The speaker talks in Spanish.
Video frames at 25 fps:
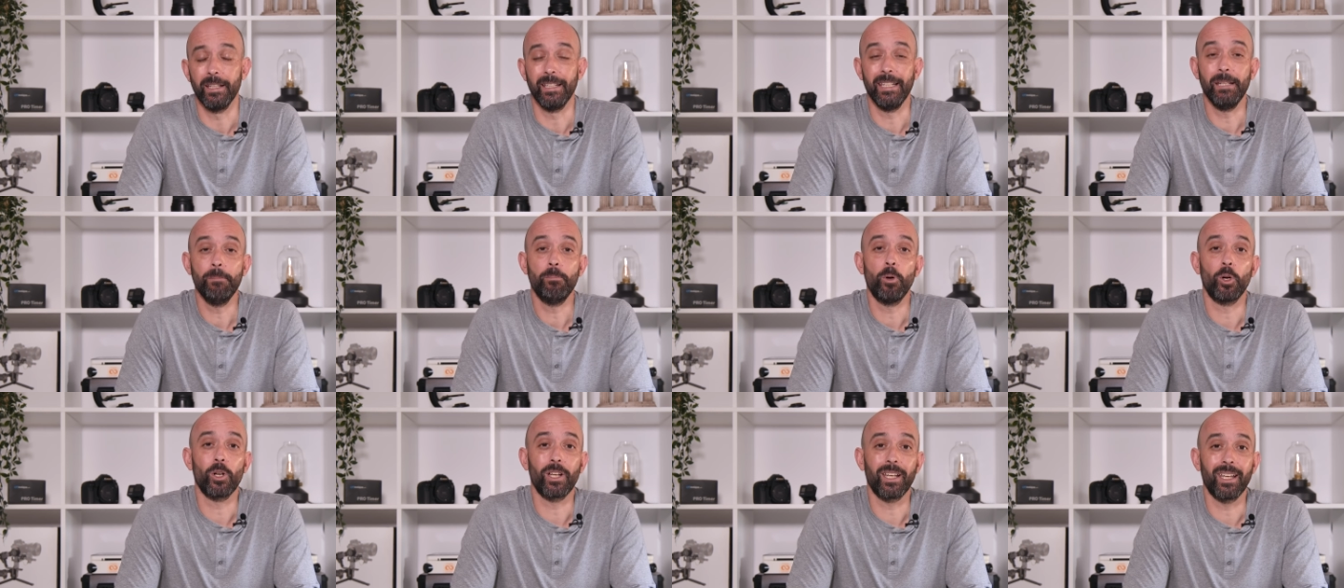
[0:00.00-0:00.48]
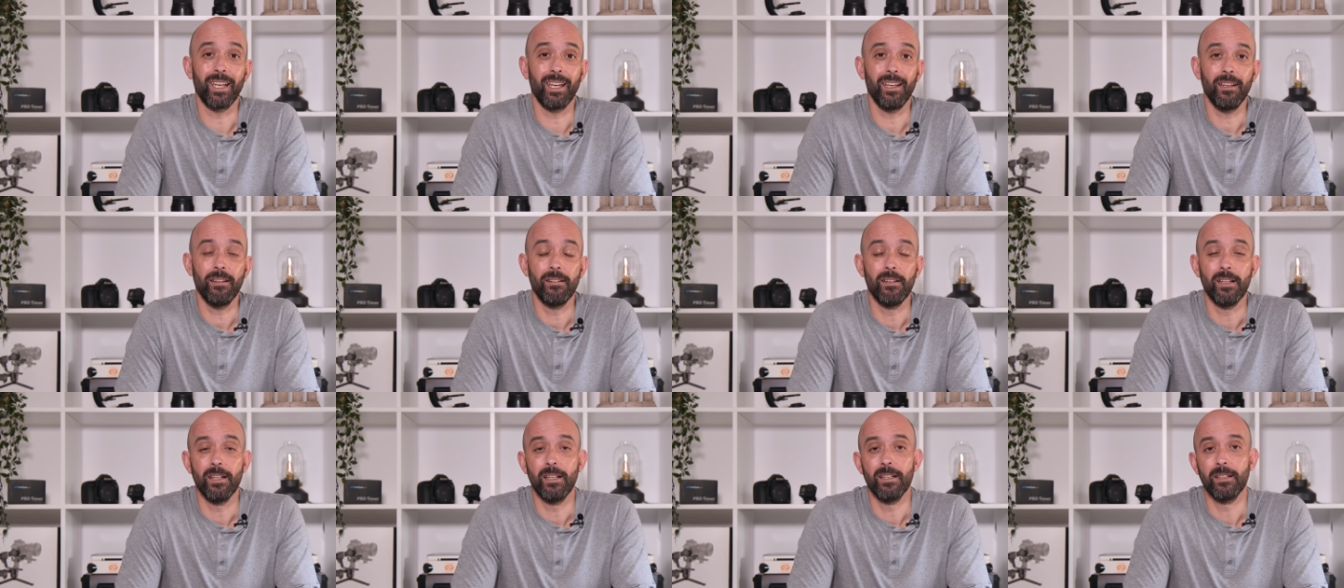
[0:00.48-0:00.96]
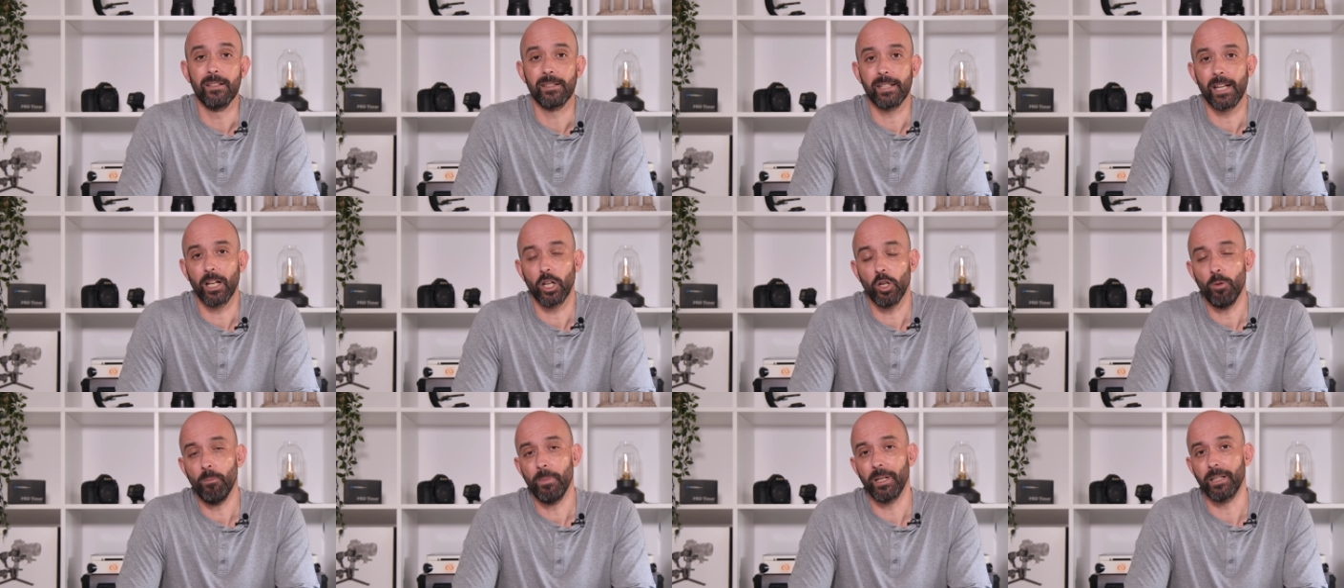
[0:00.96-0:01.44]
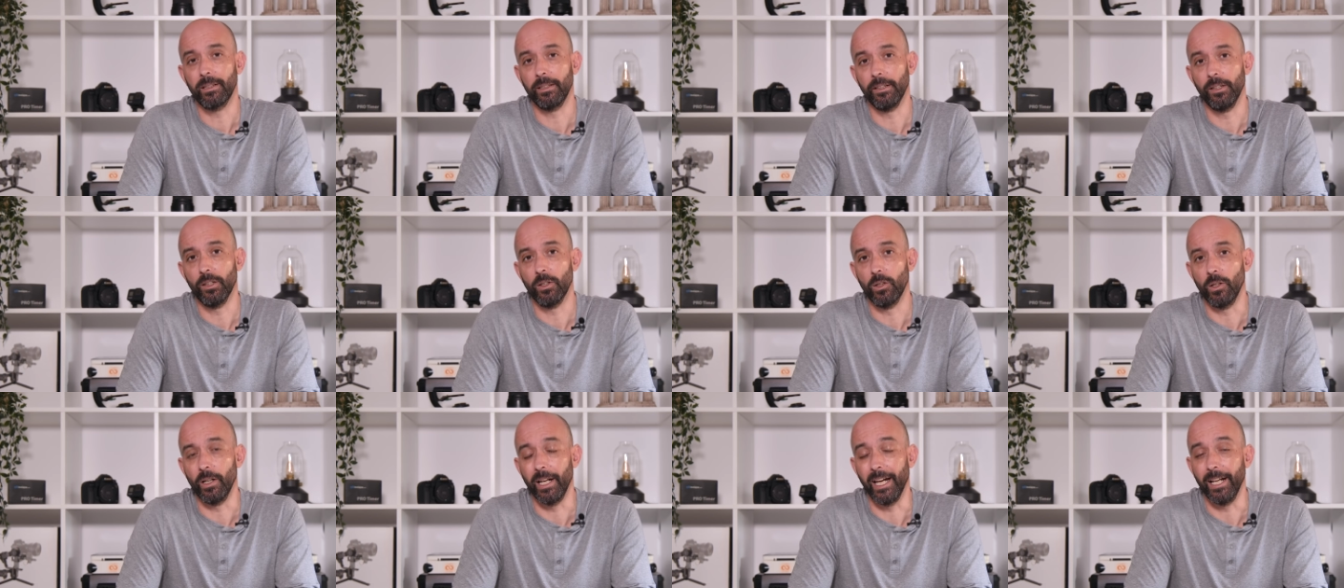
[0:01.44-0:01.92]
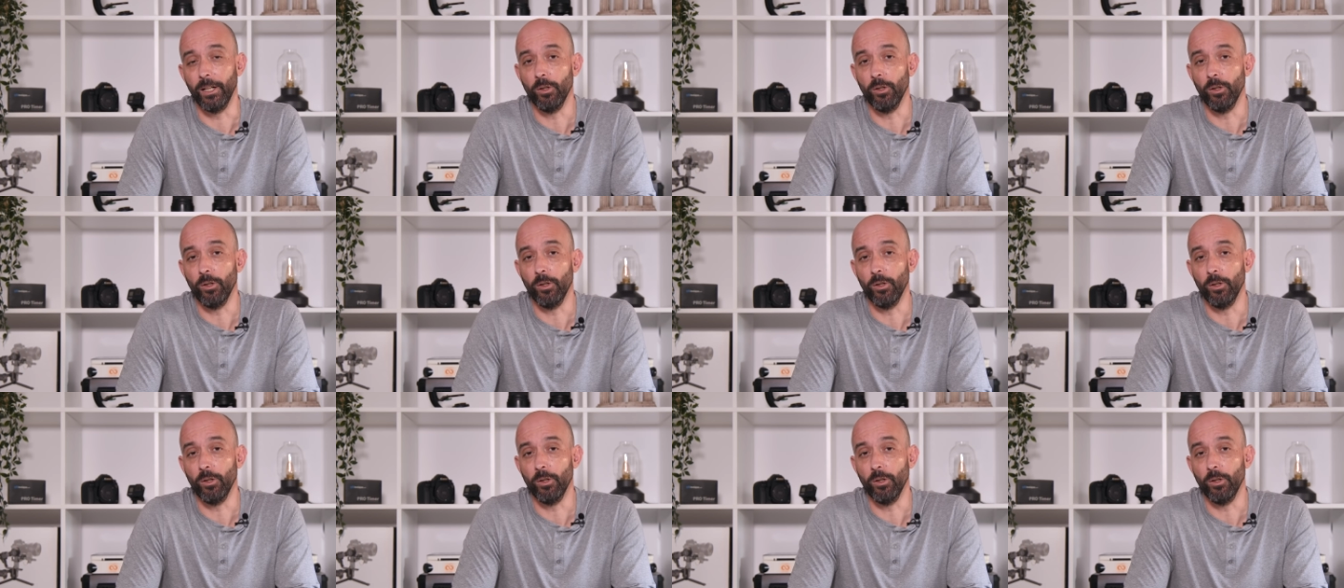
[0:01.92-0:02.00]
y por qué se ha convertido